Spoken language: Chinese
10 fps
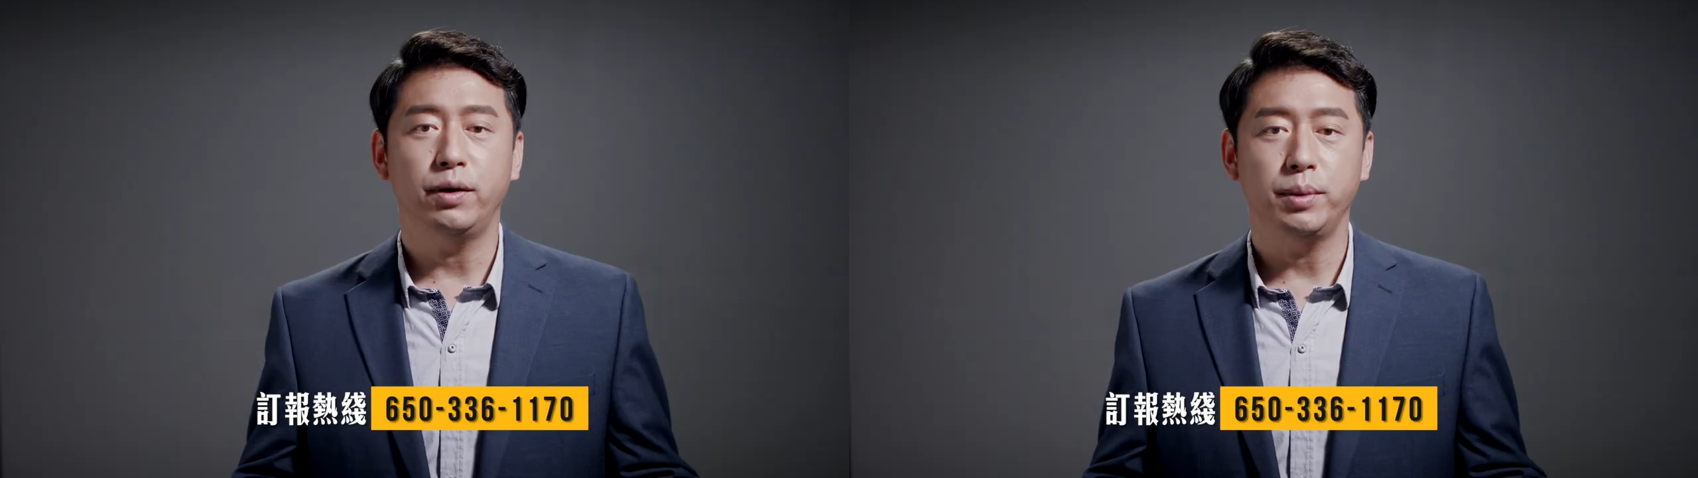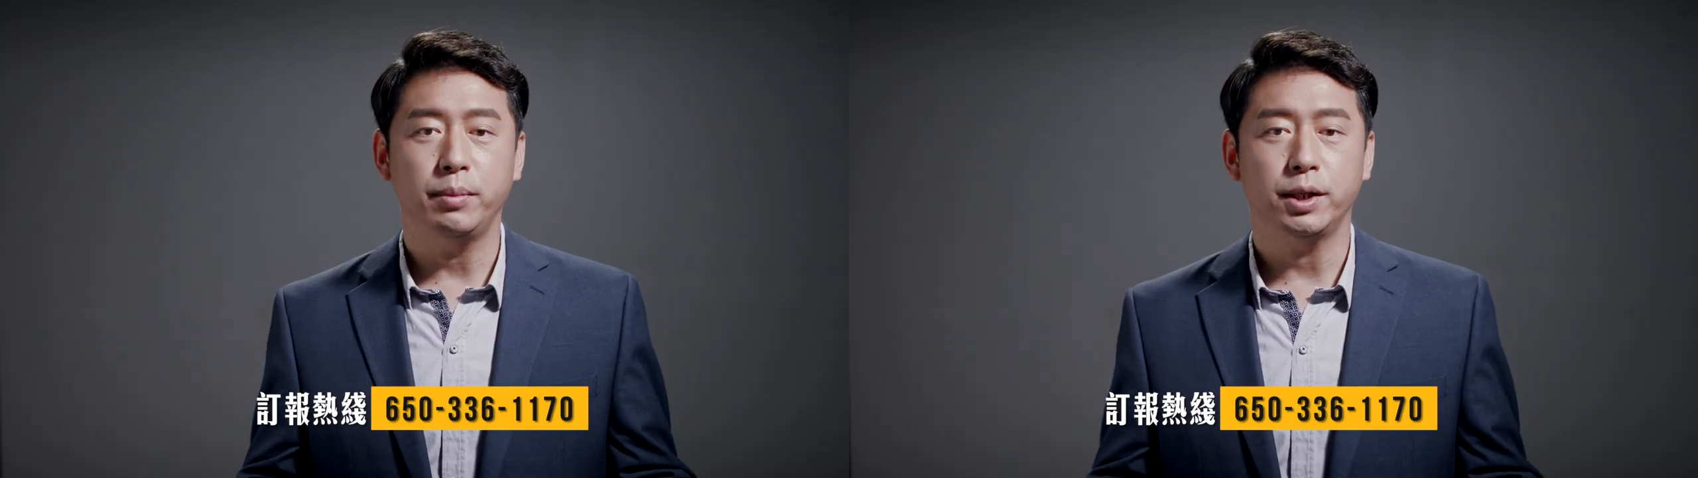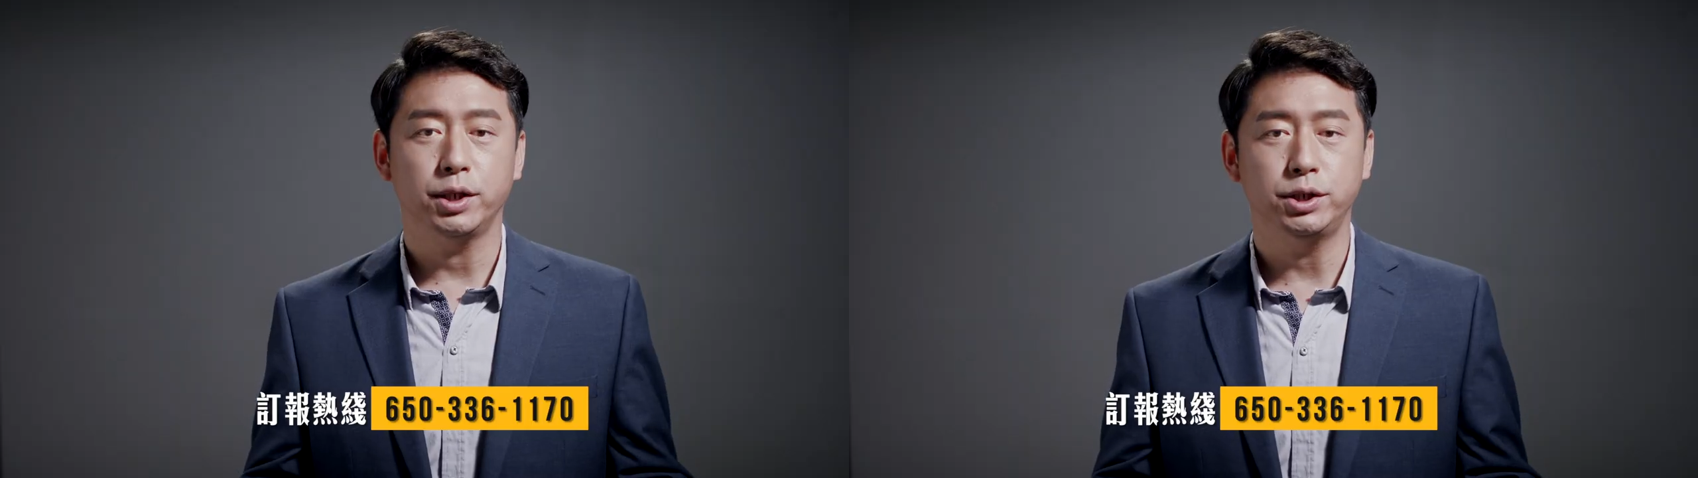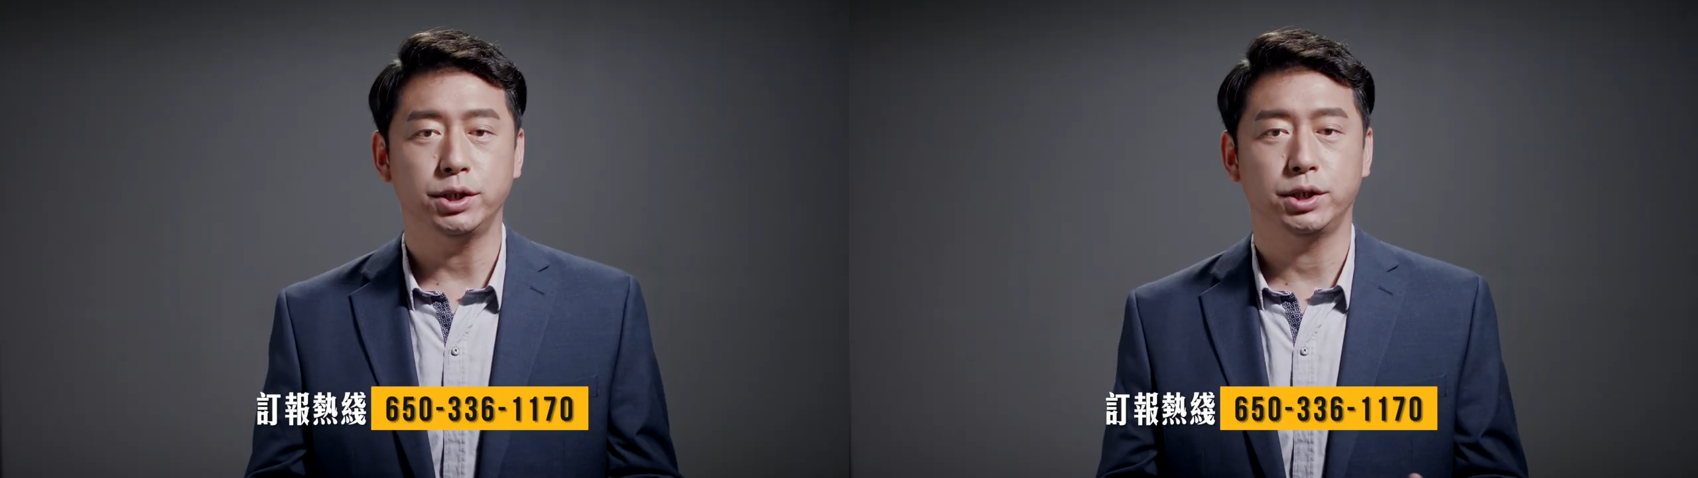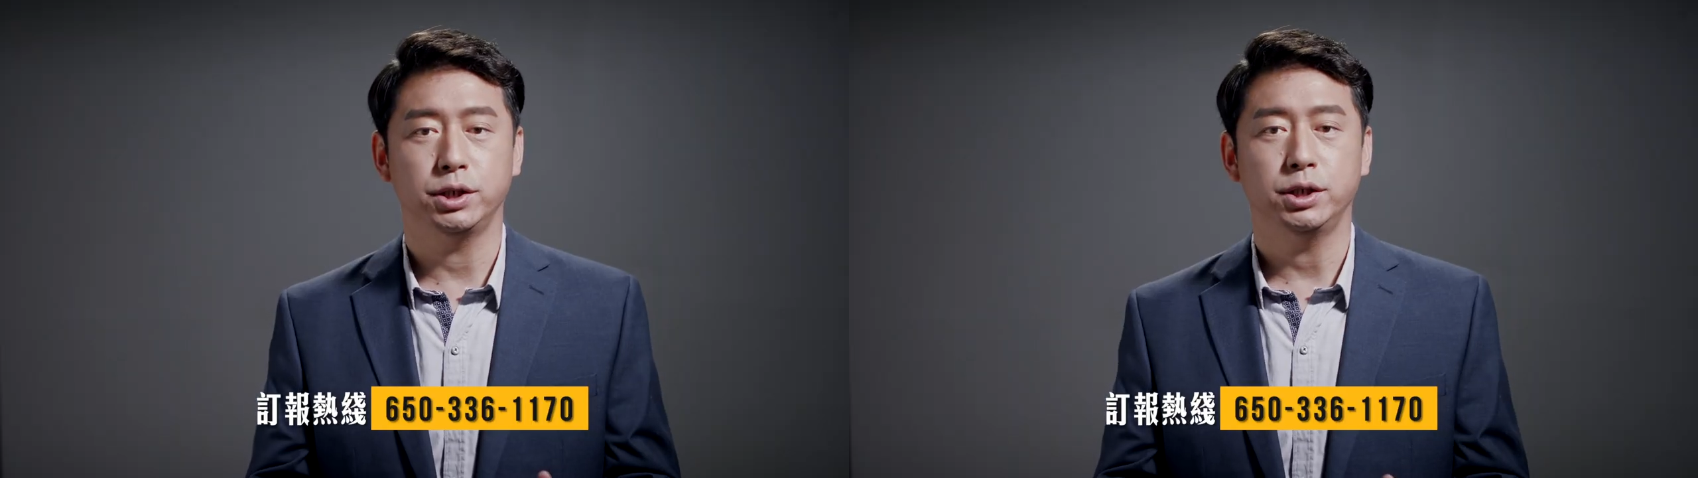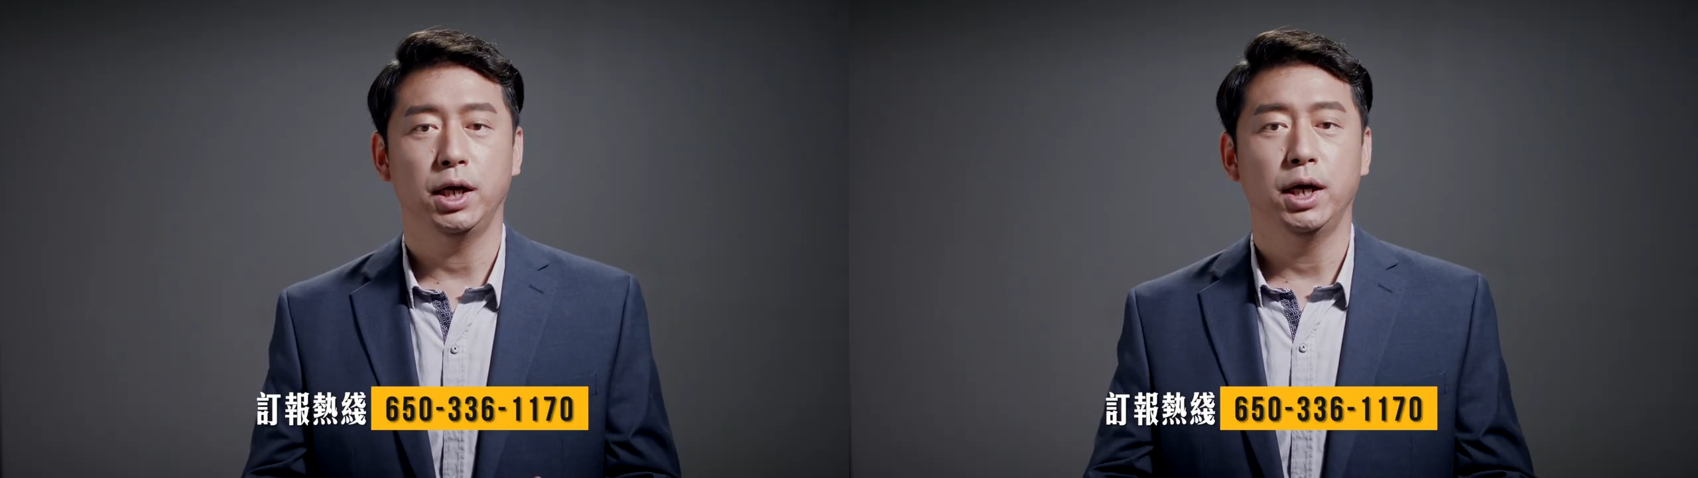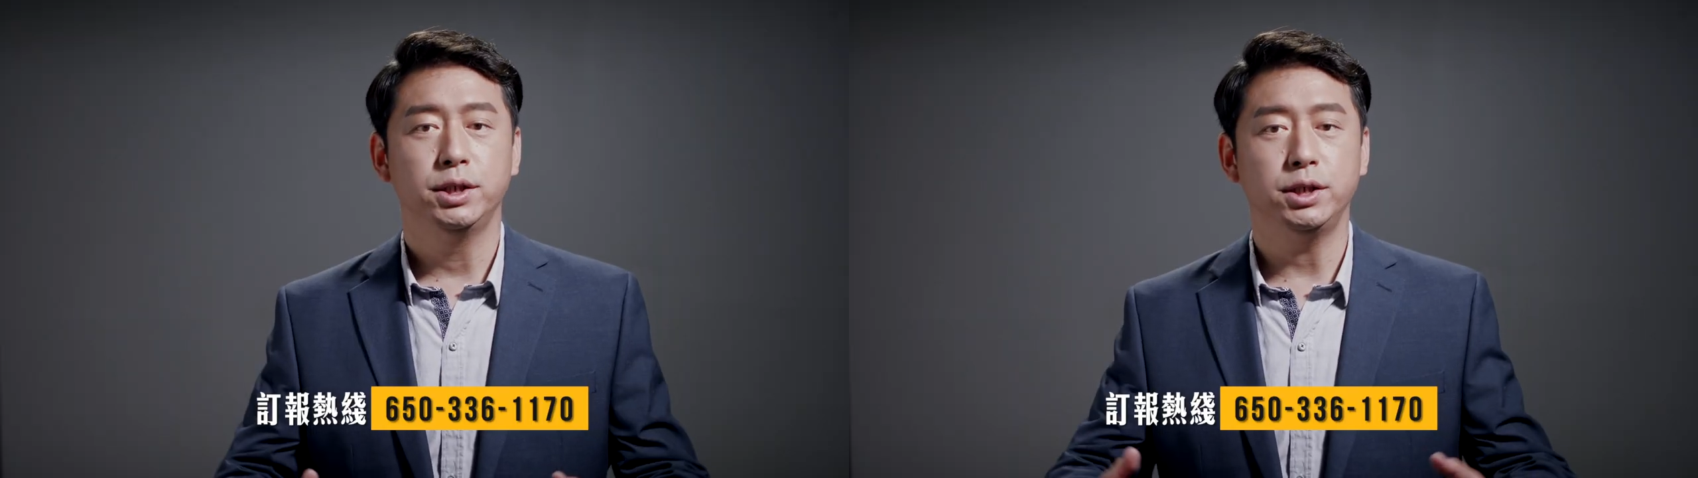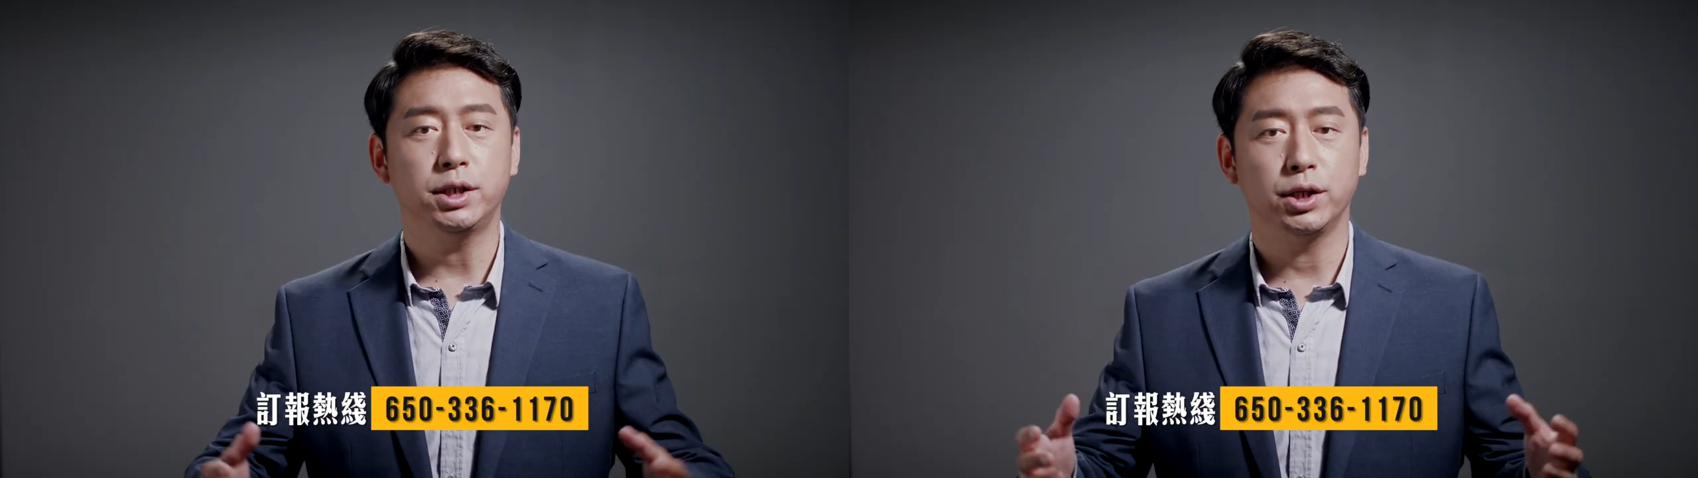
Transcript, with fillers: 面面的事实尽可